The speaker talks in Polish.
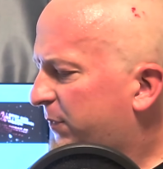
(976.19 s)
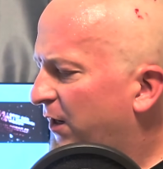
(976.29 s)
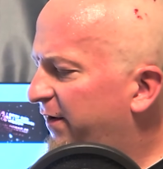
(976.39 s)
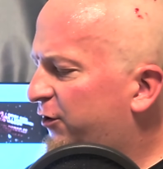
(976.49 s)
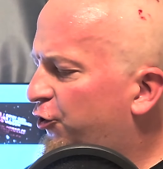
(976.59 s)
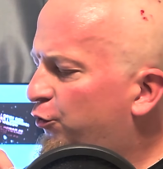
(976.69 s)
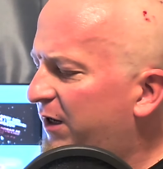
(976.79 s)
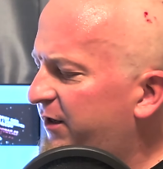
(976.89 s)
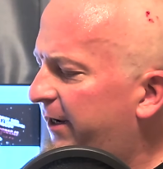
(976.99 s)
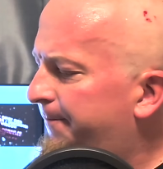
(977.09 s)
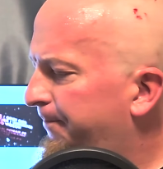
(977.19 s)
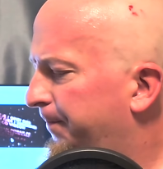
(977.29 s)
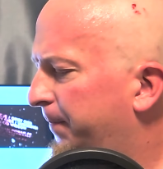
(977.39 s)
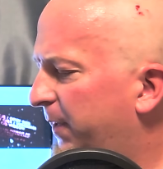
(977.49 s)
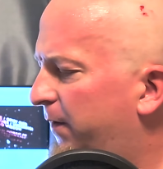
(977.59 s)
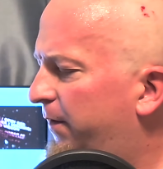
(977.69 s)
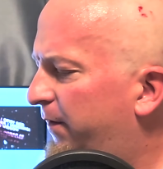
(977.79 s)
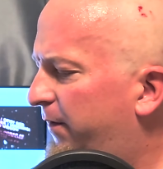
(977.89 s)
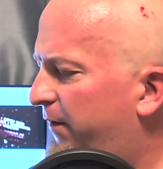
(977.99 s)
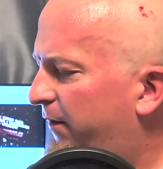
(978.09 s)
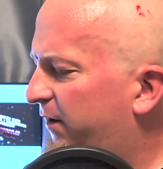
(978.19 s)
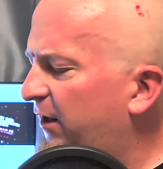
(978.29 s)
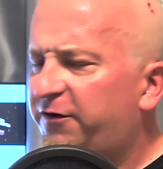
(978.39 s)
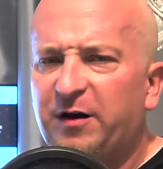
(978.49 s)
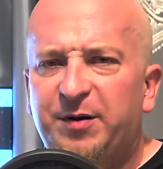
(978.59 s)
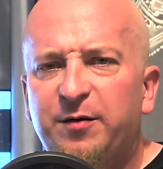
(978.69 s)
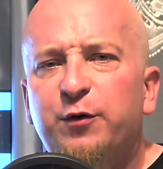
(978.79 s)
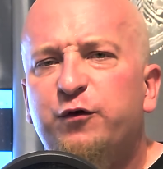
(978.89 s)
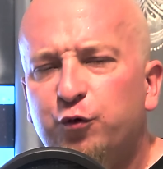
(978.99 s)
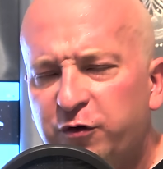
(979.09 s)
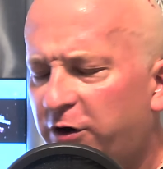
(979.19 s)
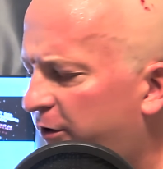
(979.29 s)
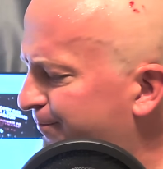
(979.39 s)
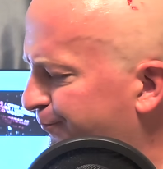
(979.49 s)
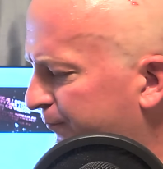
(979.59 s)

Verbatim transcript: Jest to dokładnie, e, kiedyś jak będę miał studio,